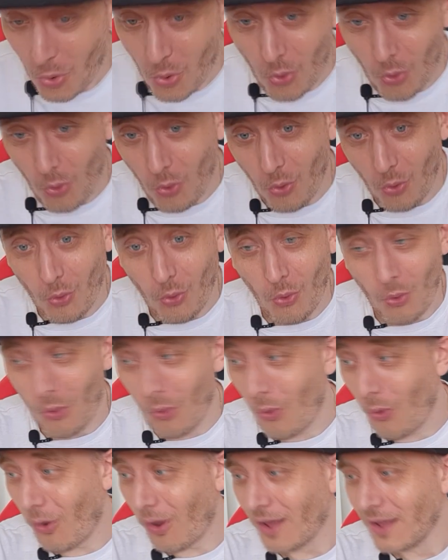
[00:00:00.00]

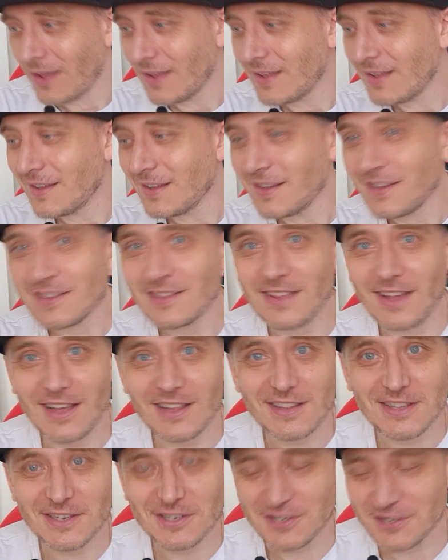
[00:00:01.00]
О-хо-хо. Да
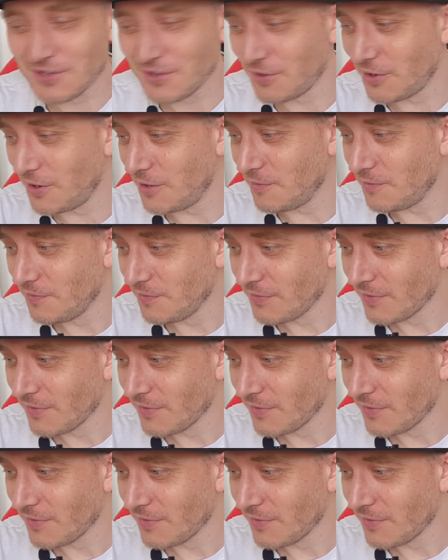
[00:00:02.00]
ты шо.